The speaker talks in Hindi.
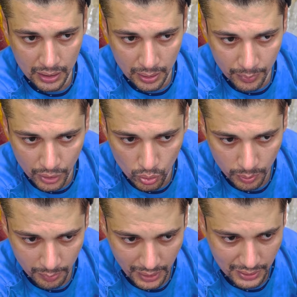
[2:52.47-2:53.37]
कम रेटों पे
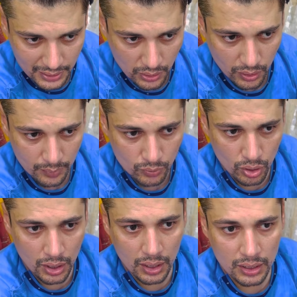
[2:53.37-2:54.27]
माल देता हूँ
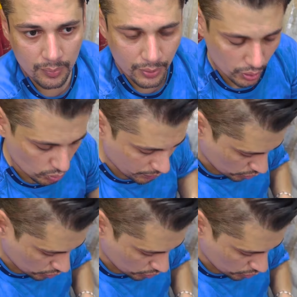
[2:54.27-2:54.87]
अलहमदिल्ला कम रेटों पे